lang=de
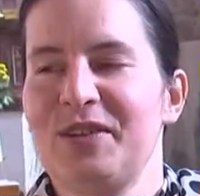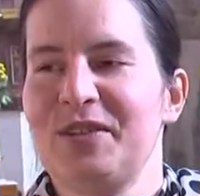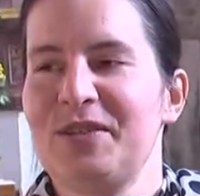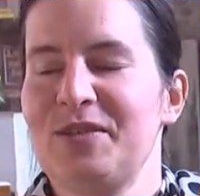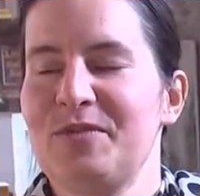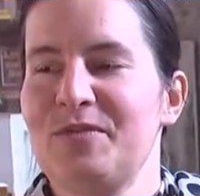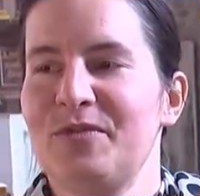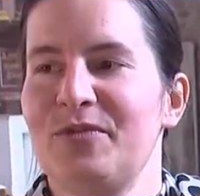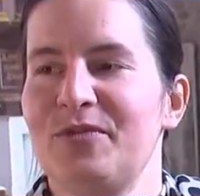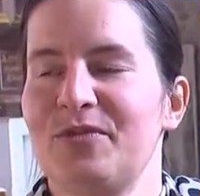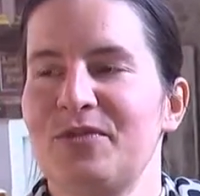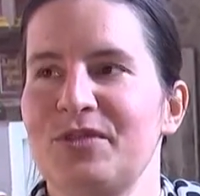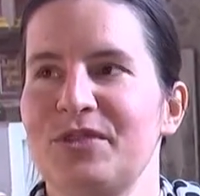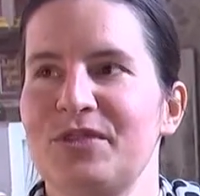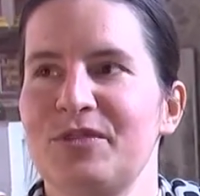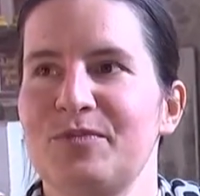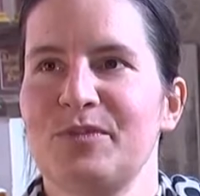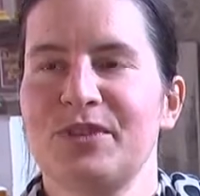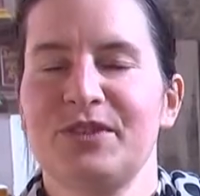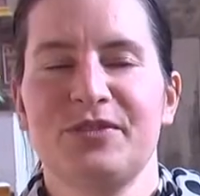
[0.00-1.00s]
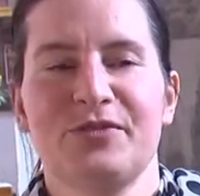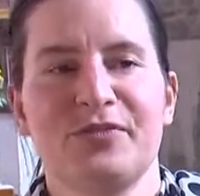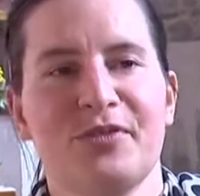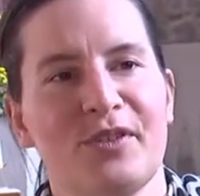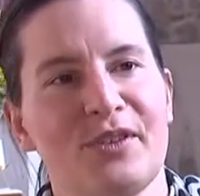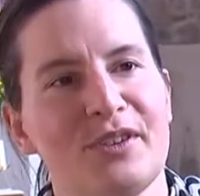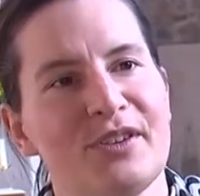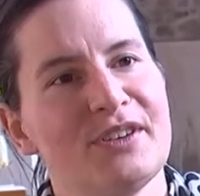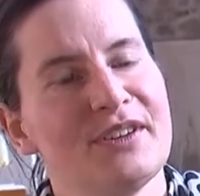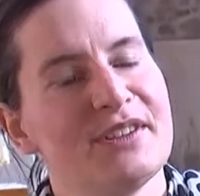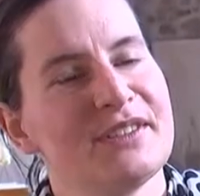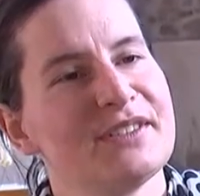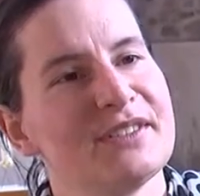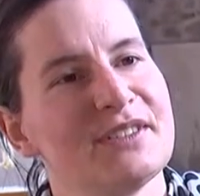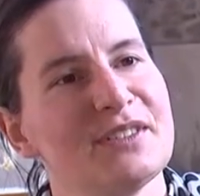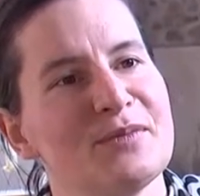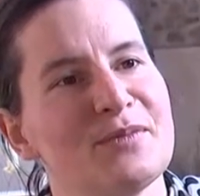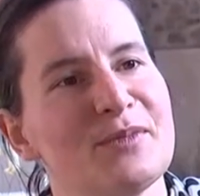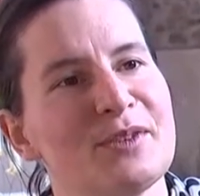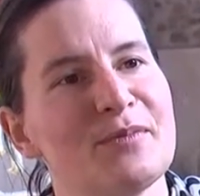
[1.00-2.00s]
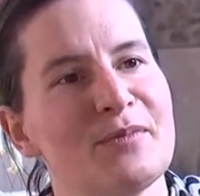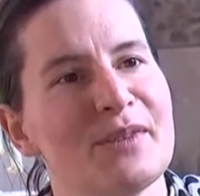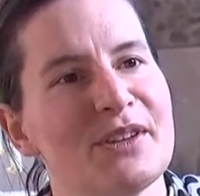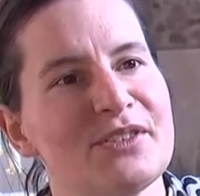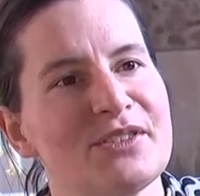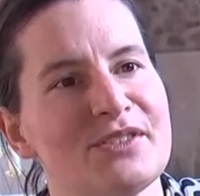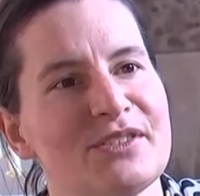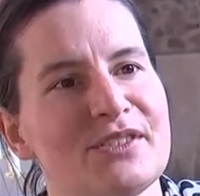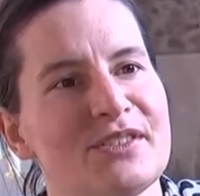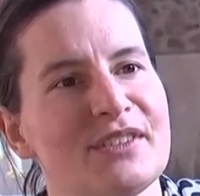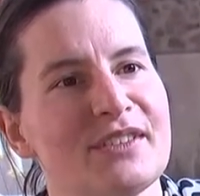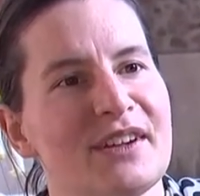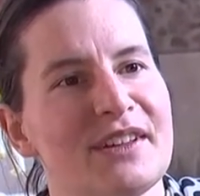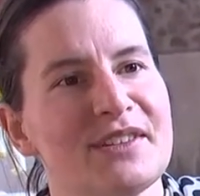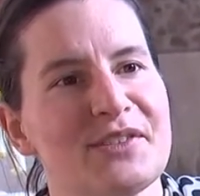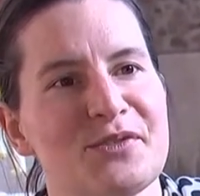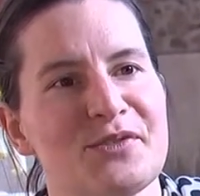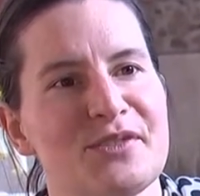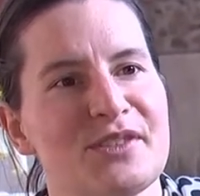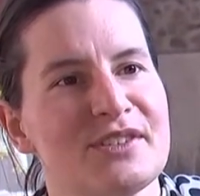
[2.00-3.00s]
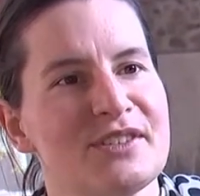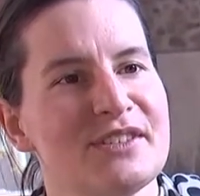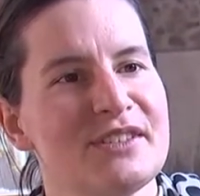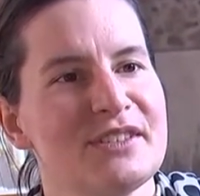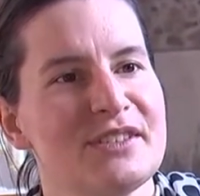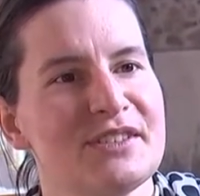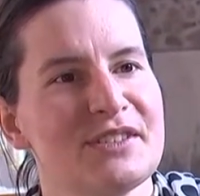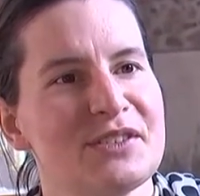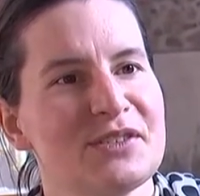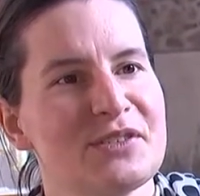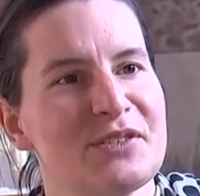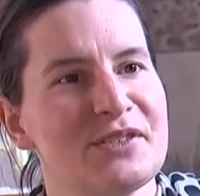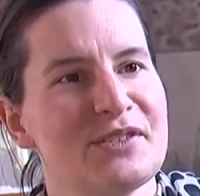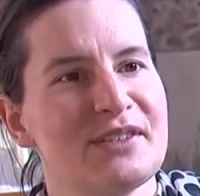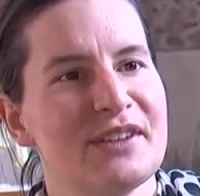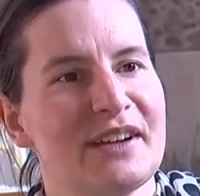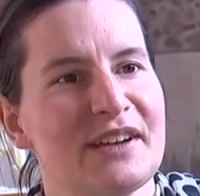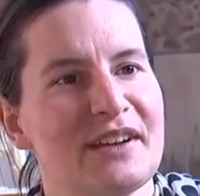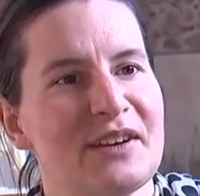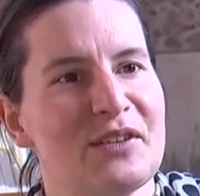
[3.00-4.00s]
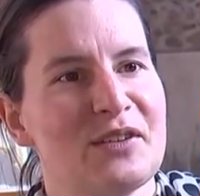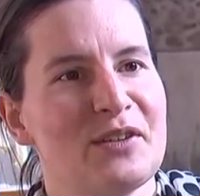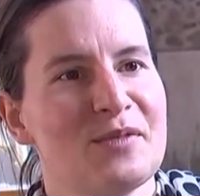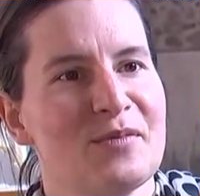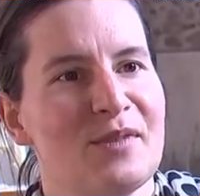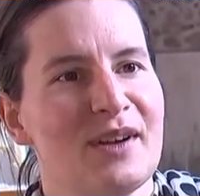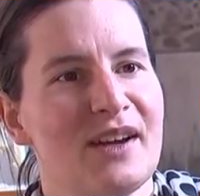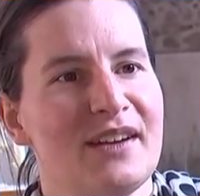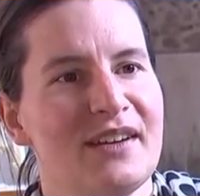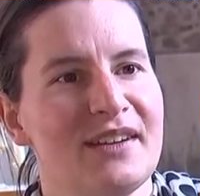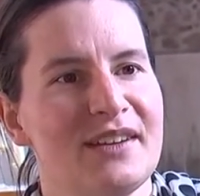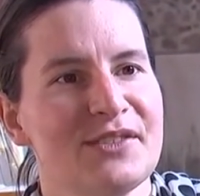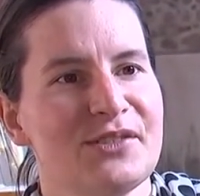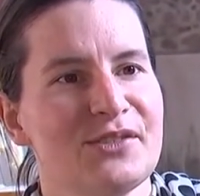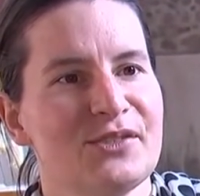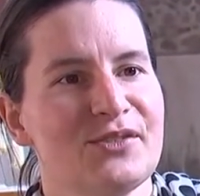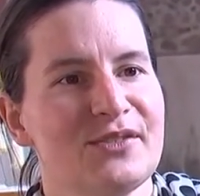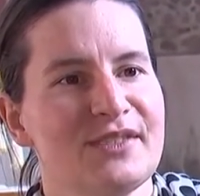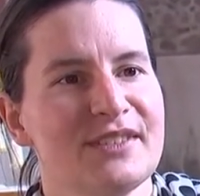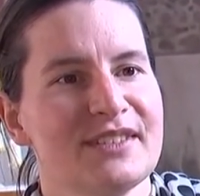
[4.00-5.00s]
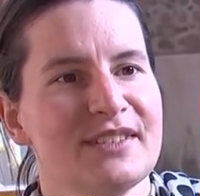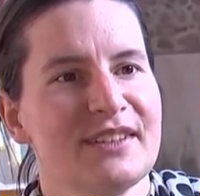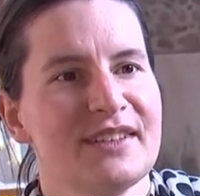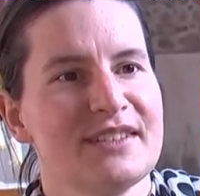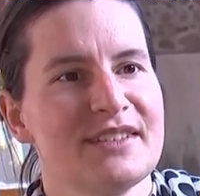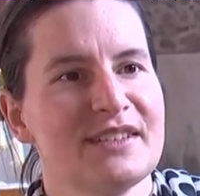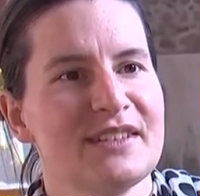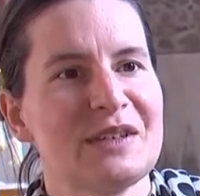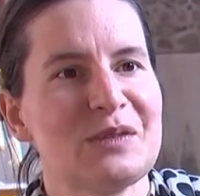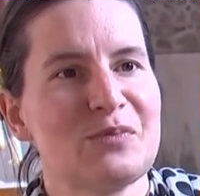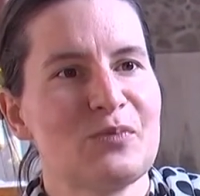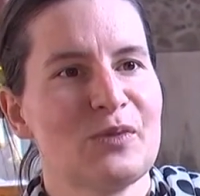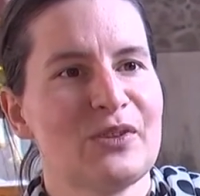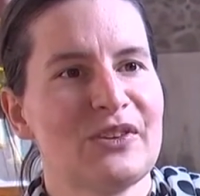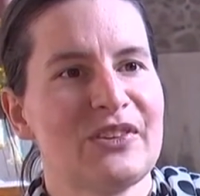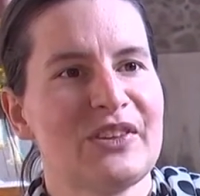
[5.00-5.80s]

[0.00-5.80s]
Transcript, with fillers: ähm, wo mich freue, dass ich mit Menschen ganz unterschiedlich in Kontakt kommen kann. Also so das ganze Leben